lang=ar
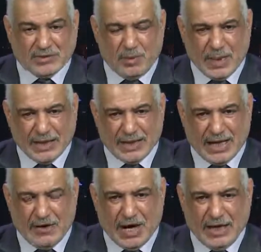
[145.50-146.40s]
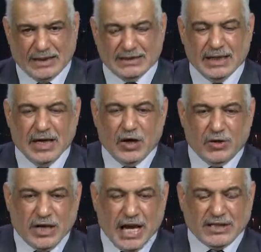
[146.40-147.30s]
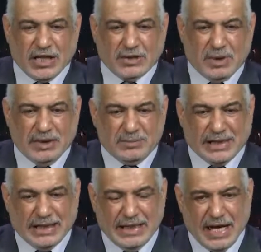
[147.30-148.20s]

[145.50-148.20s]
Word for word: من بعض القواعد هناك جدول يمكن إلى